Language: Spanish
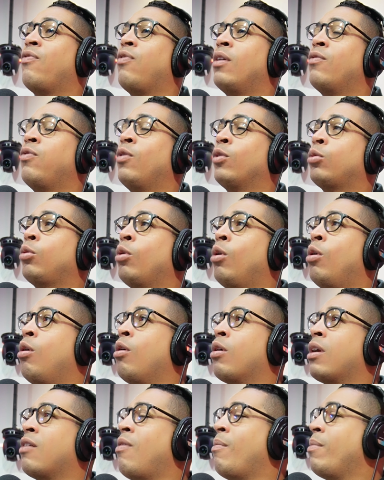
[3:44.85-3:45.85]
fue al
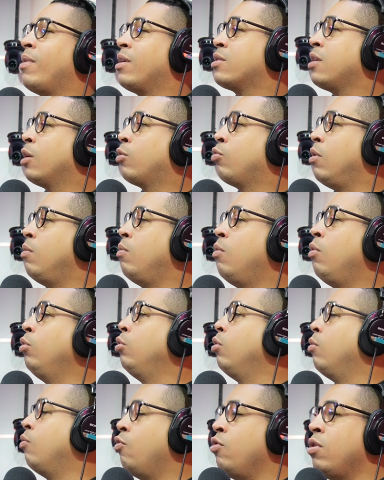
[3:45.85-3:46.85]
fotógrafo, amenazó a todo el
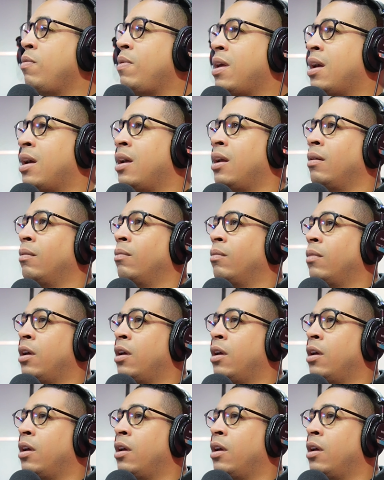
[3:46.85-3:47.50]
mundo. Muy bien.